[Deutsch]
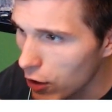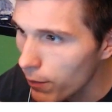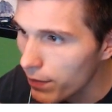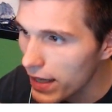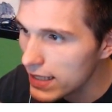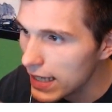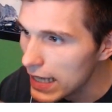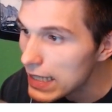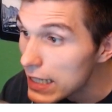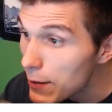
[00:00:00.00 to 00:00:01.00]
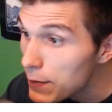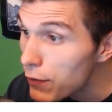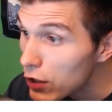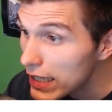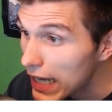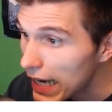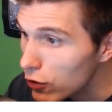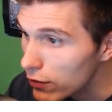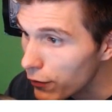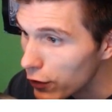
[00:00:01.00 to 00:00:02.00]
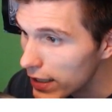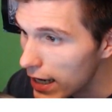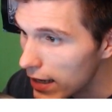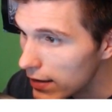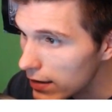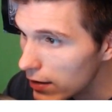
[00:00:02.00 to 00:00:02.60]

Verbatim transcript: Komm, es, jetzt, jetzt es wirklich keinen Grund von dir,